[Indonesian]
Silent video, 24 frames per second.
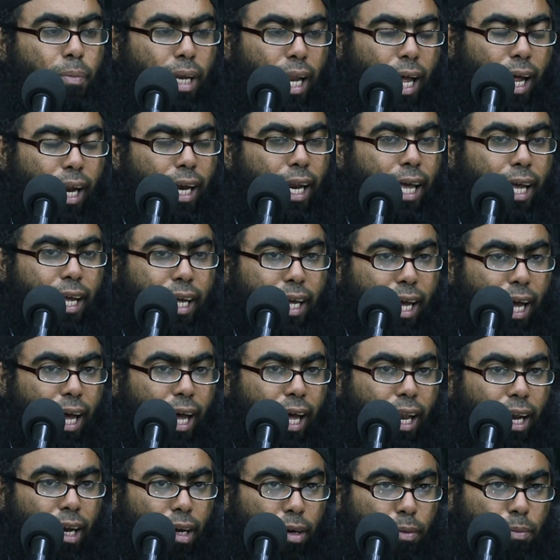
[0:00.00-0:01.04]
bilang
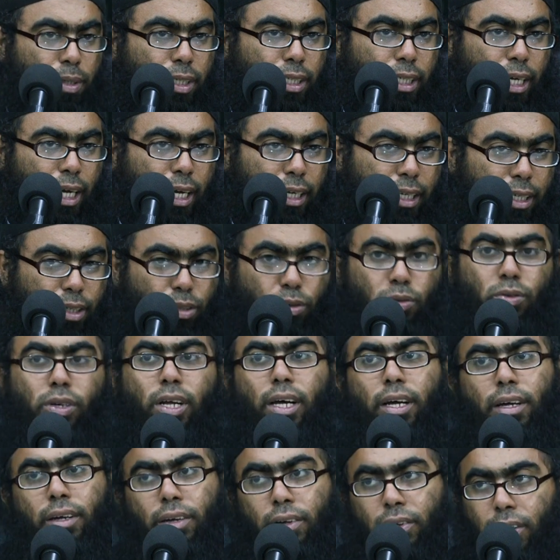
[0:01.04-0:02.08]
legal, misalnya
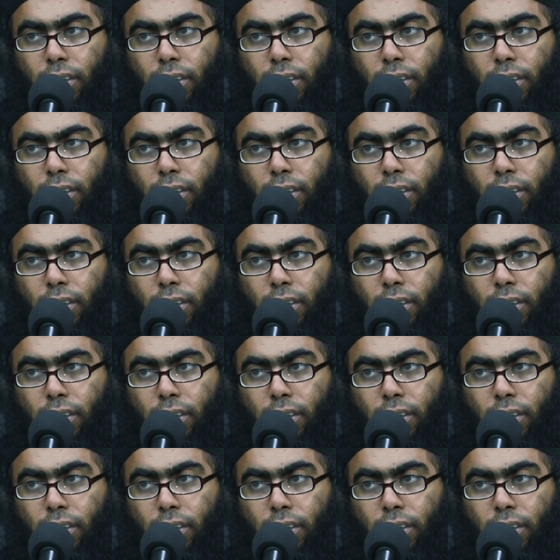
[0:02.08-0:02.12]
sudah.